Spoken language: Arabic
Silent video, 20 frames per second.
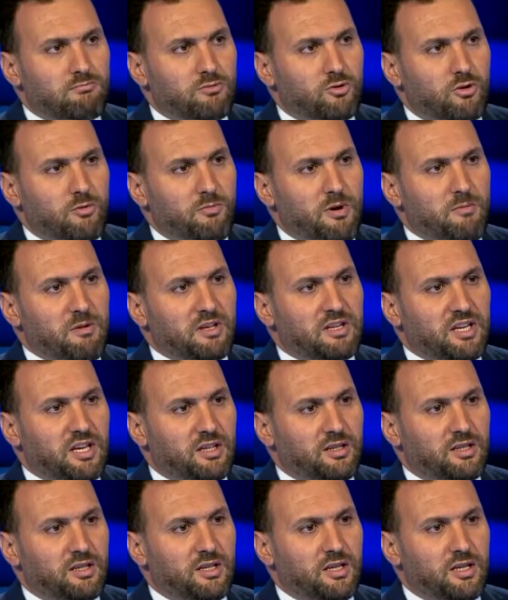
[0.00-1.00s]
ربما
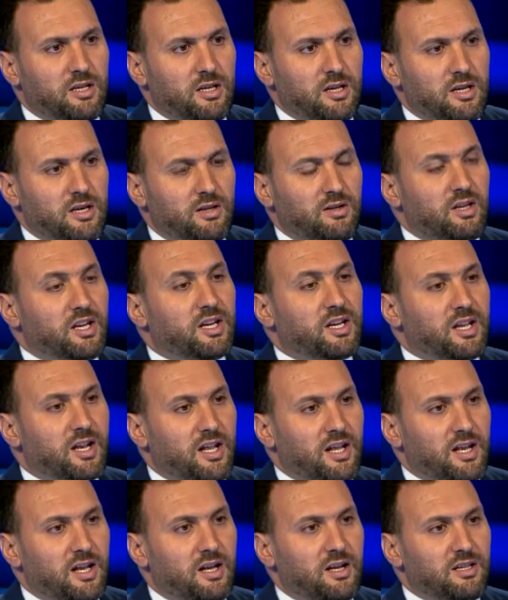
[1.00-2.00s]
تأتي
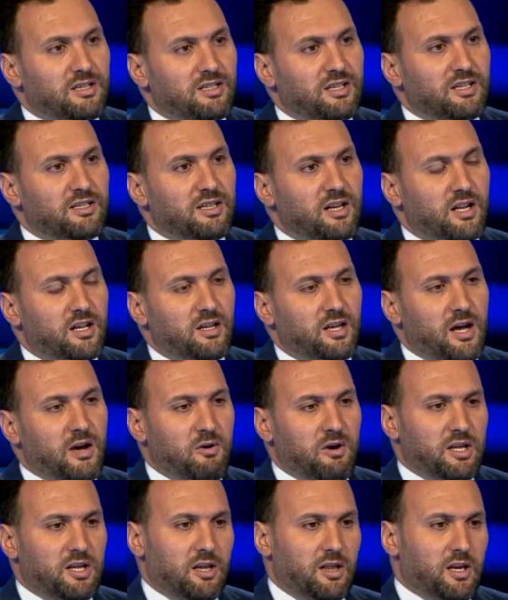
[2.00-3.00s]
تكرارا لسلسلة
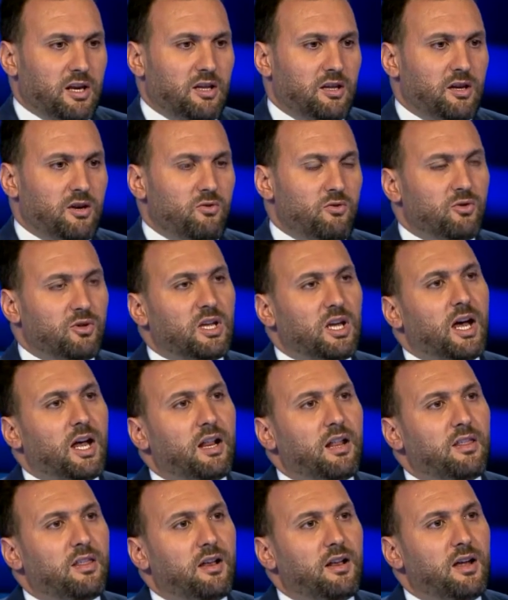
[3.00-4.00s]
حوادث قد يكون
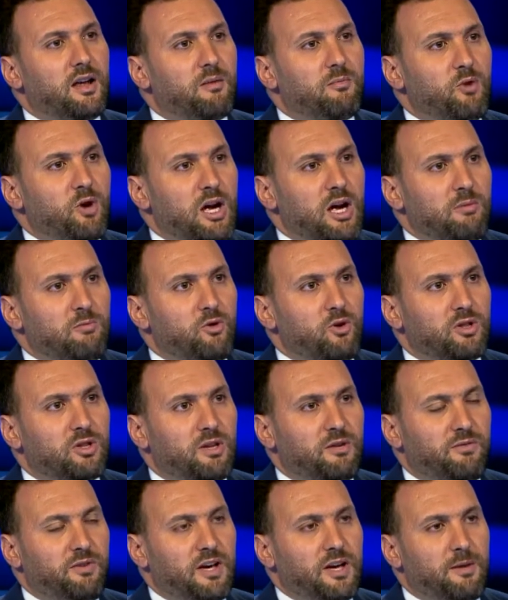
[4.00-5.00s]
تعرض لها محامو
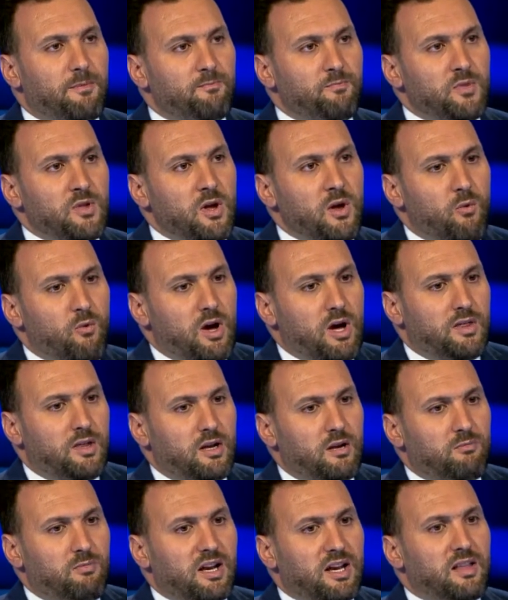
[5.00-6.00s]
الدفاع وهذه
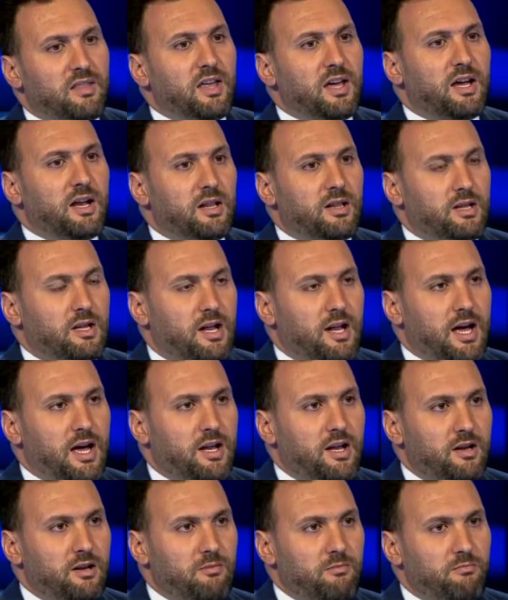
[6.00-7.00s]
المرة ظهرت
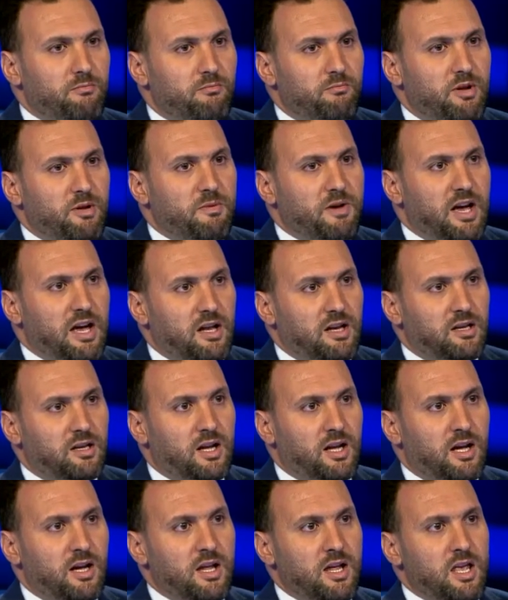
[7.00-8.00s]
للعلن بما
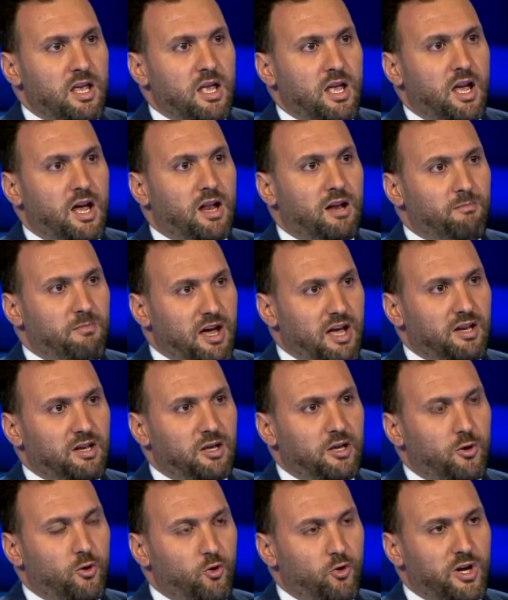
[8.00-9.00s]
أن
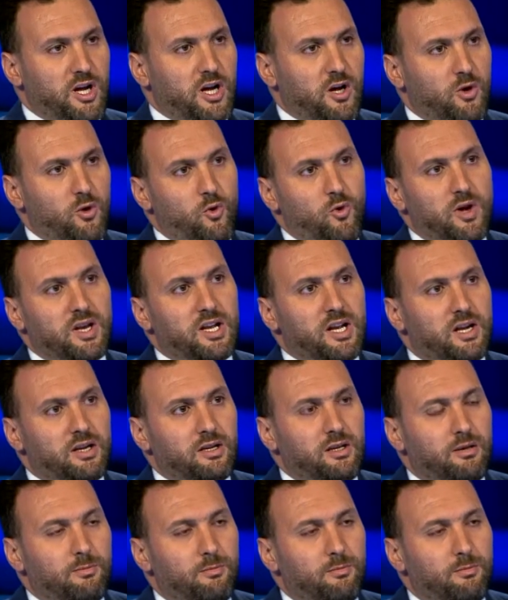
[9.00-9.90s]
المعني هنا هو النقيب